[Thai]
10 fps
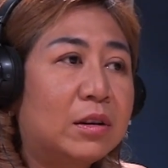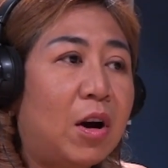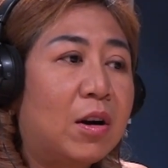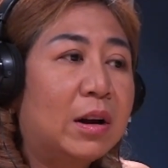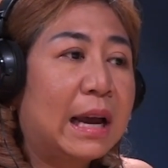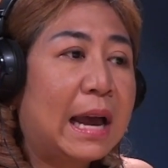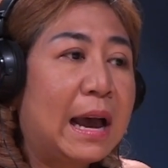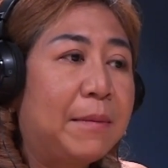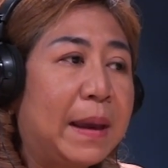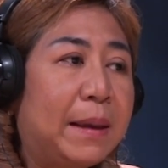น้องอะ
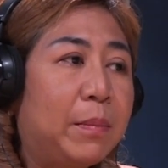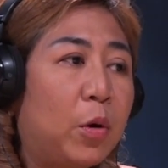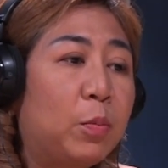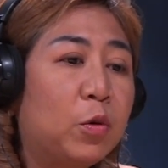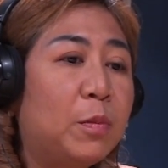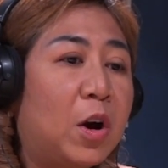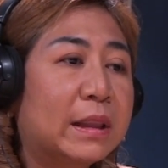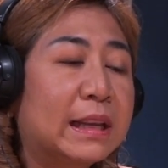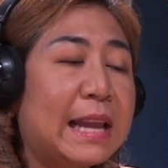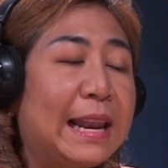ค่ะ ไปพบคุณหมอ
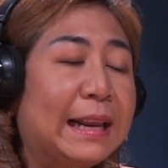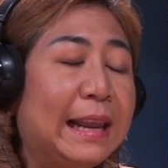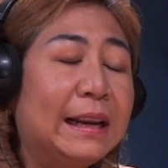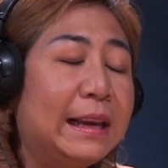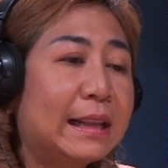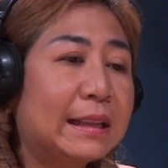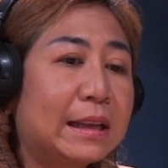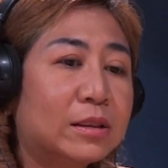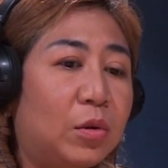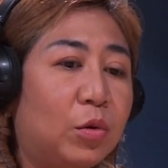ตั้งแต่เล็กๆเลยตั้งแต่
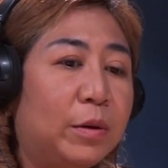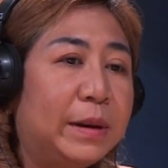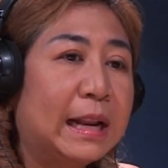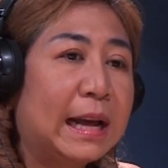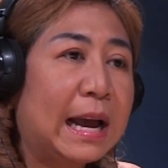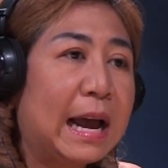2ขวบนี่แหละ